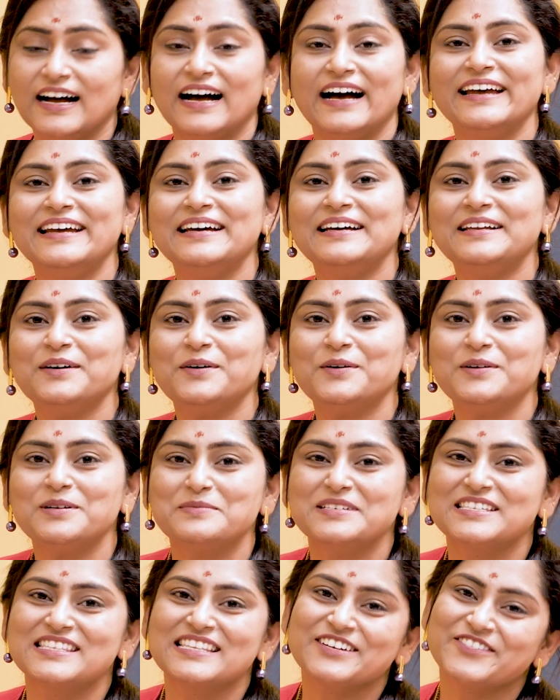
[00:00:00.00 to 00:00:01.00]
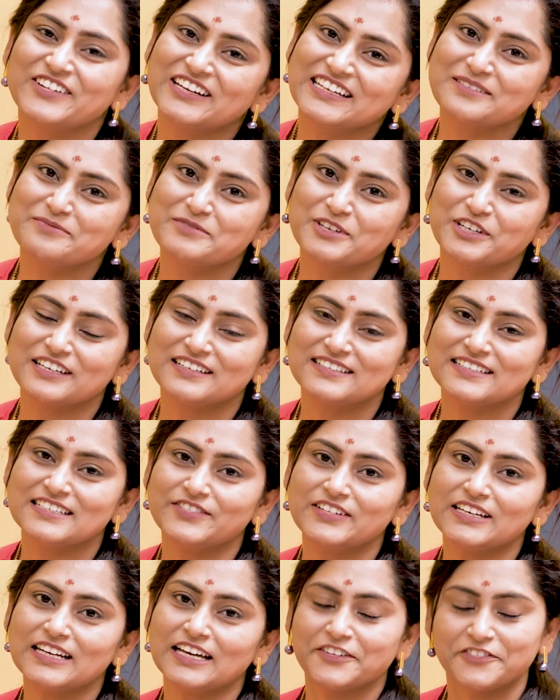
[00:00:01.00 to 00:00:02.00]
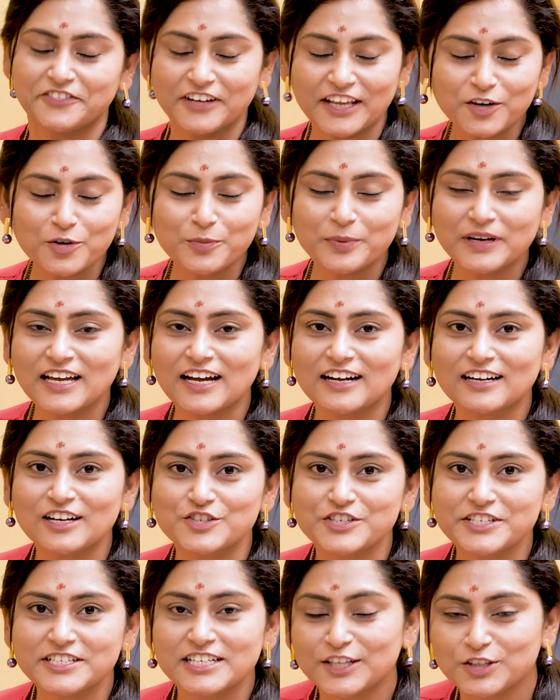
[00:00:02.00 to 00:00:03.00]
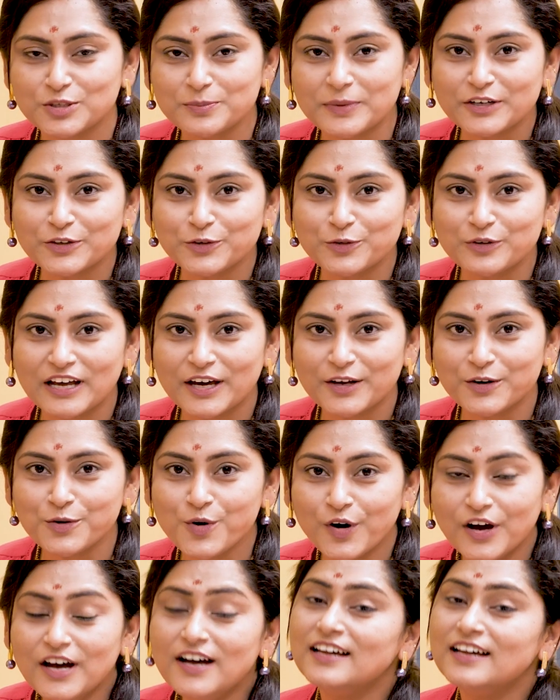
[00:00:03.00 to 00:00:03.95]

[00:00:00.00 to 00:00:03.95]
హాయ్ హలో నమస్తే వెల్కమ్ టు కిరణ్ టీవీ లైఫ్ నేను ప్రియా కౌశిక్ నాతో పాటు ఉన్నారు